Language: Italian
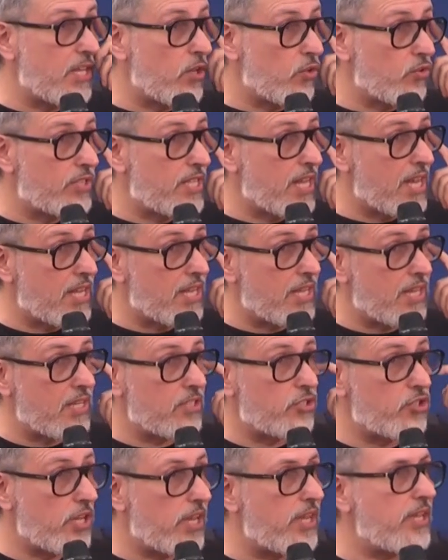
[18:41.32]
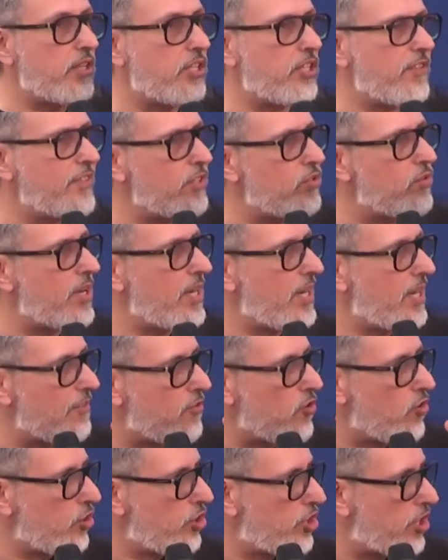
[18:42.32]
ed è lontana, cioè individuare la
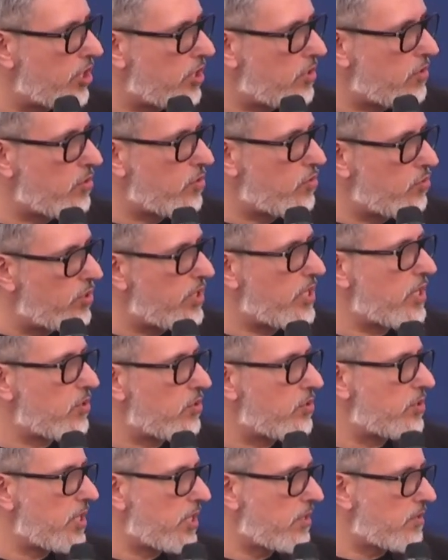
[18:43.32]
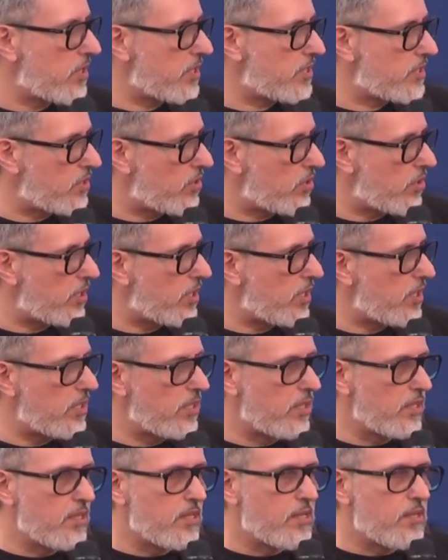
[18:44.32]
voce con cui raccontare quella storia.
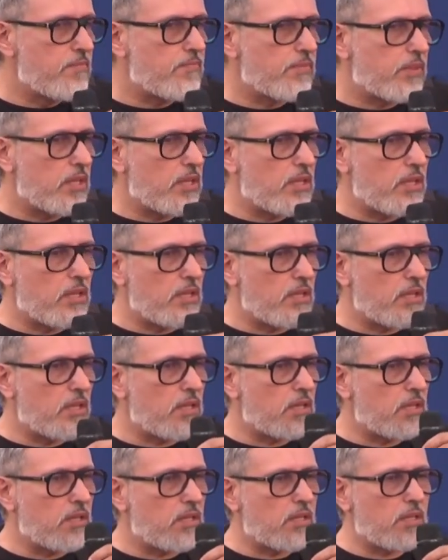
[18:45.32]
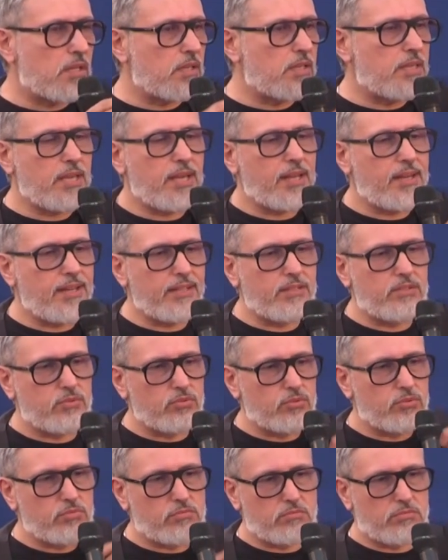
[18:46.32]
Eh, chi ha
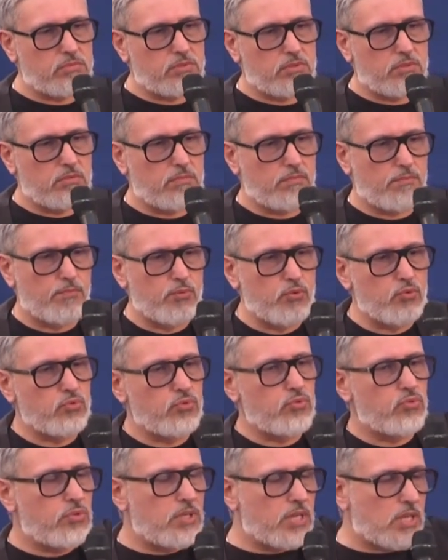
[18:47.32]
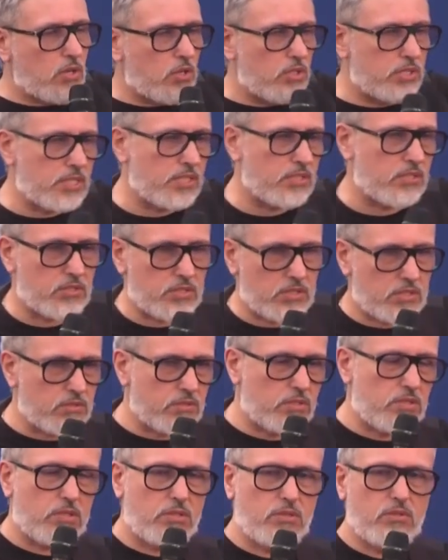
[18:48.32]
letto mm, più di una cosa che
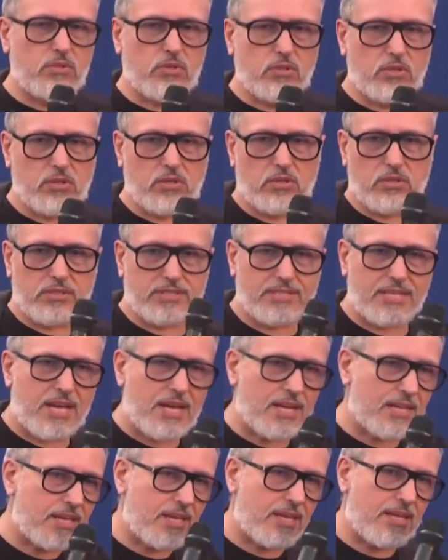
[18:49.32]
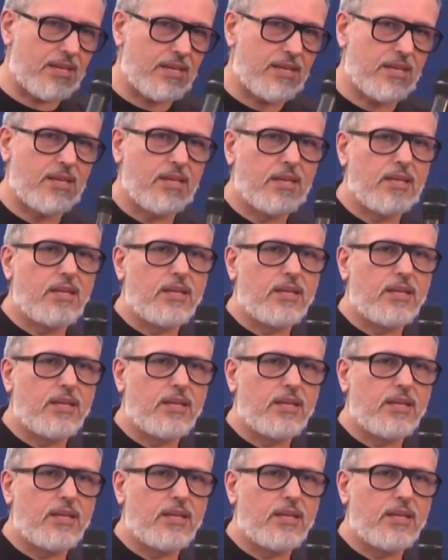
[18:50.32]
ho scritto sa che